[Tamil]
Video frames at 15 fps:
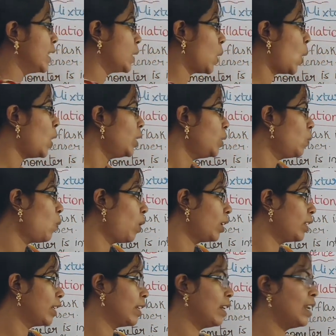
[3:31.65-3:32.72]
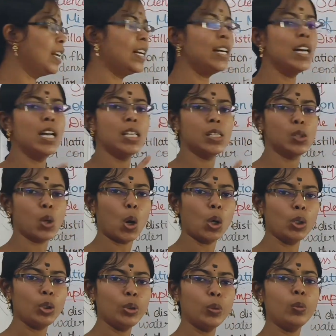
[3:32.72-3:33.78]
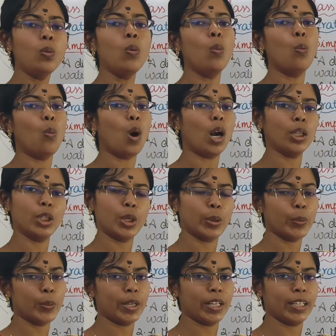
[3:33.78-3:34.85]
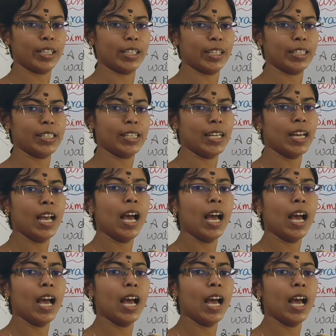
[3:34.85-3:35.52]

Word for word: சால்ட் வாட்டரில் சால்ட்டும் வாட்டரும் இருக்குது